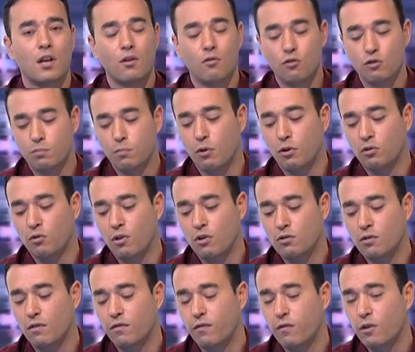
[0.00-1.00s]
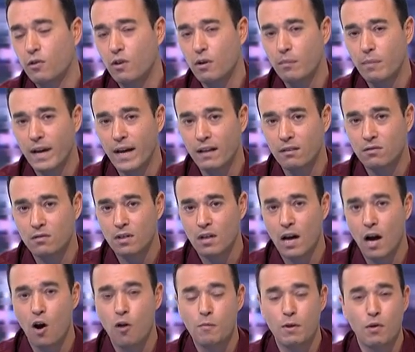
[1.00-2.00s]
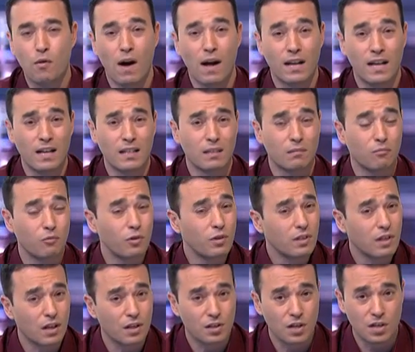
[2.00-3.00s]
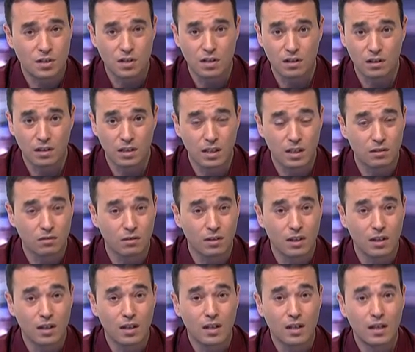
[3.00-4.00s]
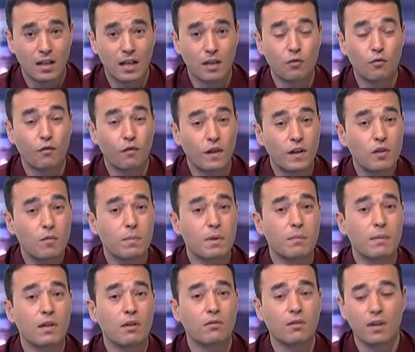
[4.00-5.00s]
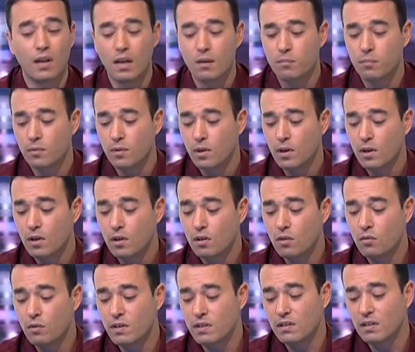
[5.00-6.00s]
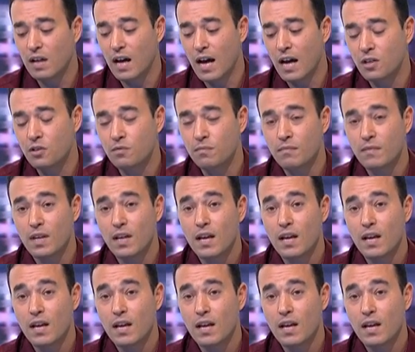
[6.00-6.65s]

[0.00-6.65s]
Os portões só foram abertos a 1h40. Muita gente entrando é, no fim do primeiro tempo no estádio.